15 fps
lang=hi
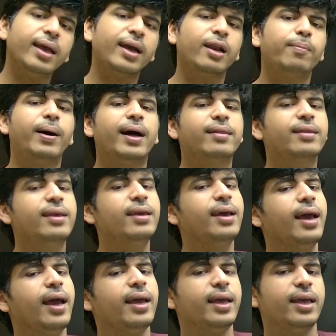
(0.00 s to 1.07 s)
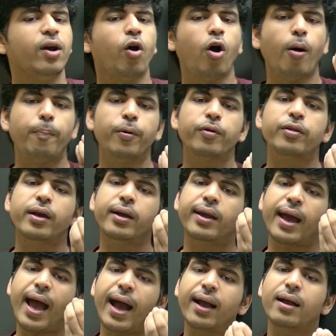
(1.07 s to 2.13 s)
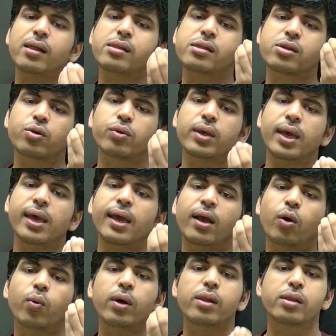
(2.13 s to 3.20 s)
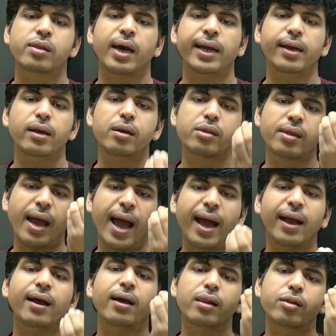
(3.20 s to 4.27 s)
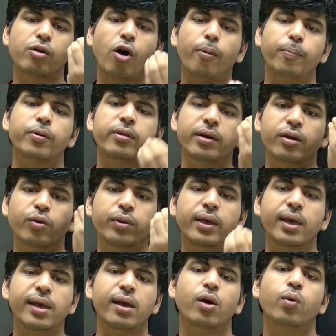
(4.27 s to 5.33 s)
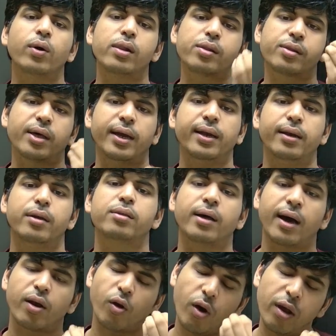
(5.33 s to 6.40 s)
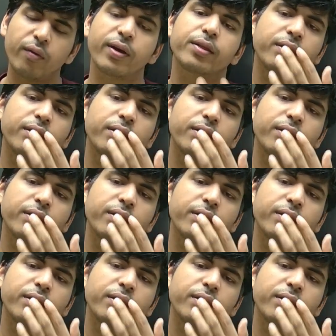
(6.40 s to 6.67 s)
कल बात की है ऑपोजिट एंगल्स टू the इक्वल sides एंगल्स ऑपोजिट टू the इक्वल sides आर ऑलवेज